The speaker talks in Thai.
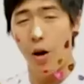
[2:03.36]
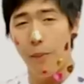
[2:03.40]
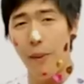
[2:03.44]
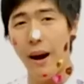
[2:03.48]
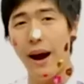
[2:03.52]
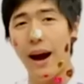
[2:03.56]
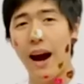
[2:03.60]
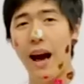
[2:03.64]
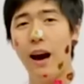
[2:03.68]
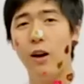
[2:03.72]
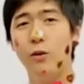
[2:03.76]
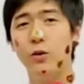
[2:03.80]
ต่อ
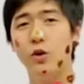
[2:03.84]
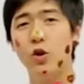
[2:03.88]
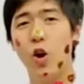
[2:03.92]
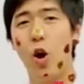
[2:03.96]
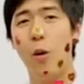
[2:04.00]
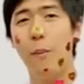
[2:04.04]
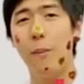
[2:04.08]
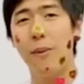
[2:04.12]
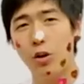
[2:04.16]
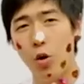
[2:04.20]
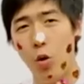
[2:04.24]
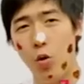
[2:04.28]
ไปครับคุณผู้
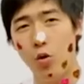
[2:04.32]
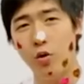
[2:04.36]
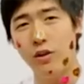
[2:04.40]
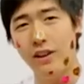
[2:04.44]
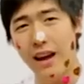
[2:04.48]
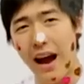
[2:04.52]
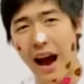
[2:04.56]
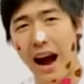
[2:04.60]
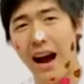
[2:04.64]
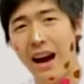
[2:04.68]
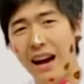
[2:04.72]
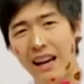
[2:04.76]
ชมถุง
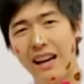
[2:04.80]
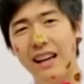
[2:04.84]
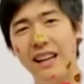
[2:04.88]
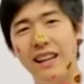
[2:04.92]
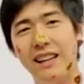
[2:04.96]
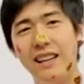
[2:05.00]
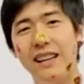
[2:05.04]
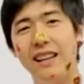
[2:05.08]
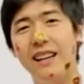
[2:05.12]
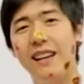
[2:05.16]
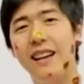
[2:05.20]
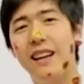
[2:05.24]
ยางก
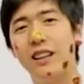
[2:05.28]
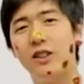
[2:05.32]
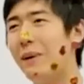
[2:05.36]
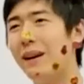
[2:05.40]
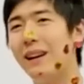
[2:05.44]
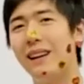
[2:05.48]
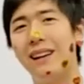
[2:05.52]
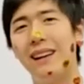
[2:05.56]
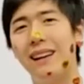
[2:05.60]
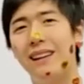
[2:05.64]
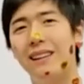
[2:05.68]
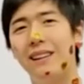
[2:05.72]
ลิ่นนี้เนี่ย
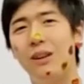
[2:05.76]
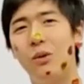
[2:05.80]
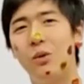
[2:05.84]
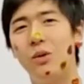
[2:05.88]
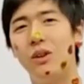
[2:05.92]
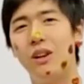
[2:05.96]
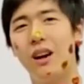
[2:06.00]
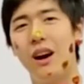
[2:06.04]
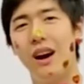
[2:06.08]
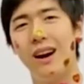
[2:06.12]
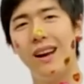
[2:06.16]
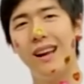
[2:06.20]
เป็นกลิ่นที่
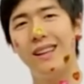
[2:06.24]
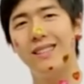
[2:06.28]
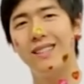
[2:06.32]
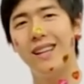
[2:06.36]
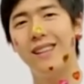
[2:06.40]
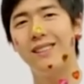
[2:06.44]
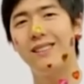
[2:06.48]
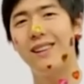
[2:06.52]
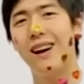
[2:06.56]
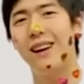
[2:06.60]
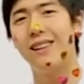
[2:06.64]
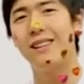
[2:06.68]
คุ้นเคยอีก
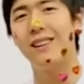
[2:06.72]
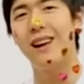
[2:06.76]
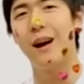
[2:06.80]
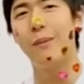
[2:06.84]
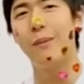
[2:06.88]
เช่นกัน